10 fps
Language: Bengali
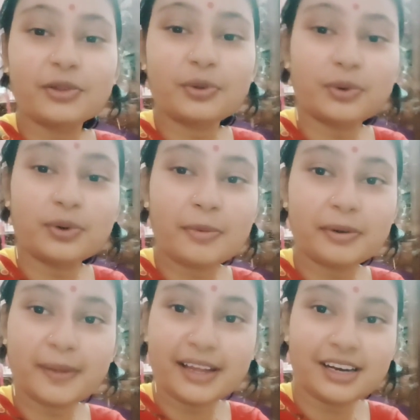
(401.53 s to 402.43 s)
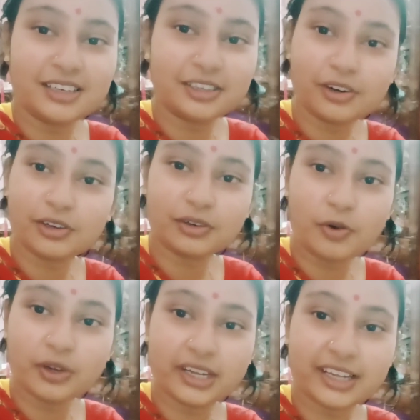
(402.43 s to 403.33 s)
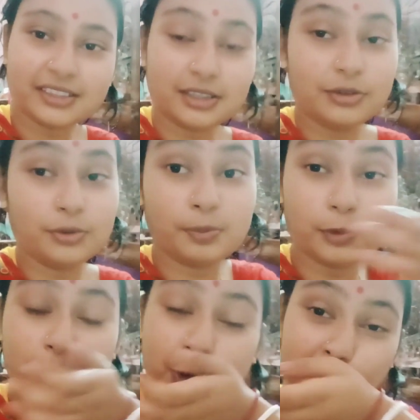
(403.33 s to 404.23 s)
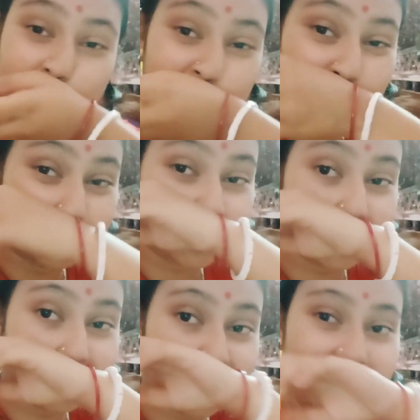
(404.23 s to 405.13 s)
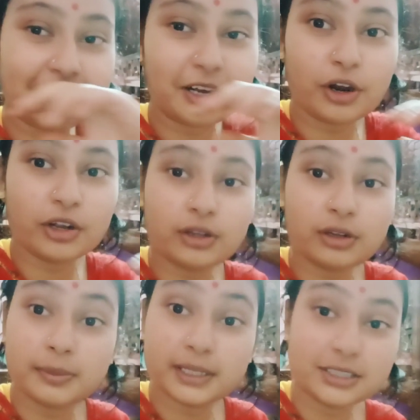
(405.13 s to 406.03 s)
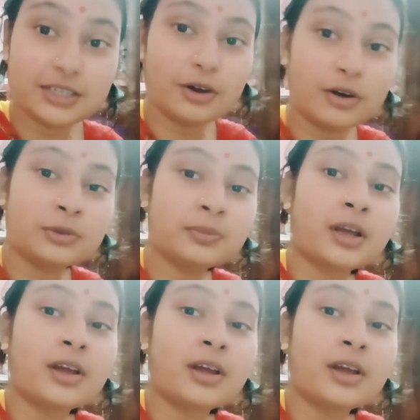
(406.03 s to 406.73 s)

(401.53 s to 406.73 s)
তো আমার ম্যাগি রান্না করা হয়ে গেছে তো প্রচণ্ড গরম পড়েছে রান্নাঘরে তো আর বেশি গরম